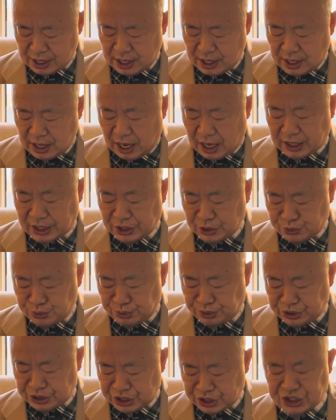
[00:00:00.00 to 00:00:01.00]
而俄
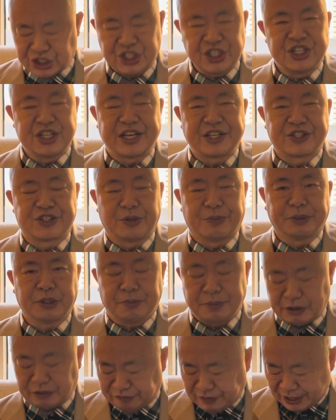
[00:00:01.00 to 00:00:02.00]
军呢竟然什么都
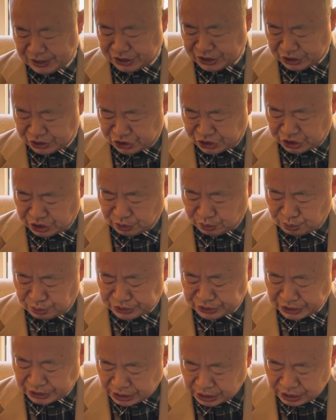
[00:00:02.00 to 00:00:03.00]
没发现。结果
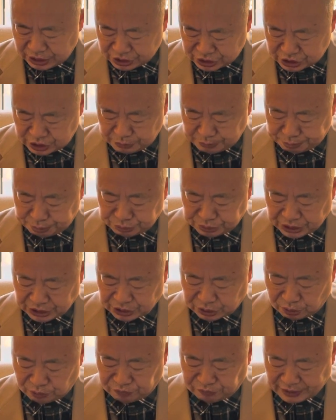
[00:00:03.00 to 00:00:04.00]
呢，各支部队
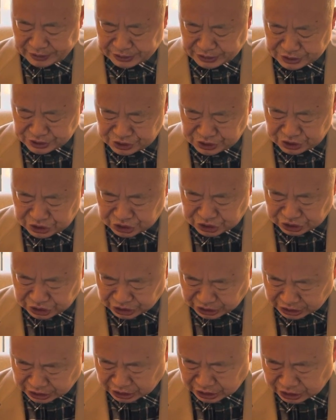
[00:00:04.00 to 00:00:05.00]
都发现自己
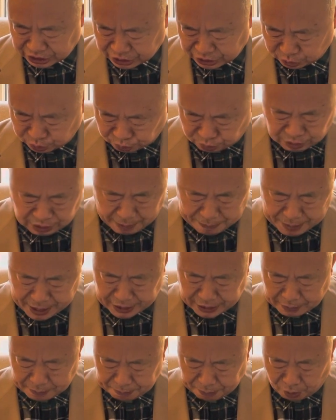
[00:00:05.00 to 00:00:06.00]
呢可能突然
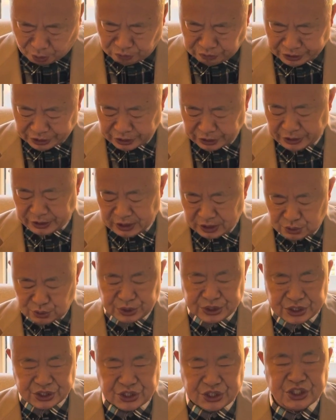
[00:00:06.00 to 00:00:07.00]
面临包围，
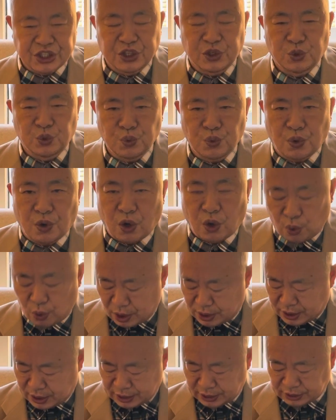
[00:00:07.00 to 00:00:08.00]
所以只能落
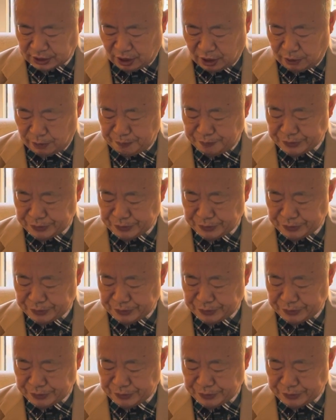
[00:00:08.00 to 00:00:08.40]
荒而逃。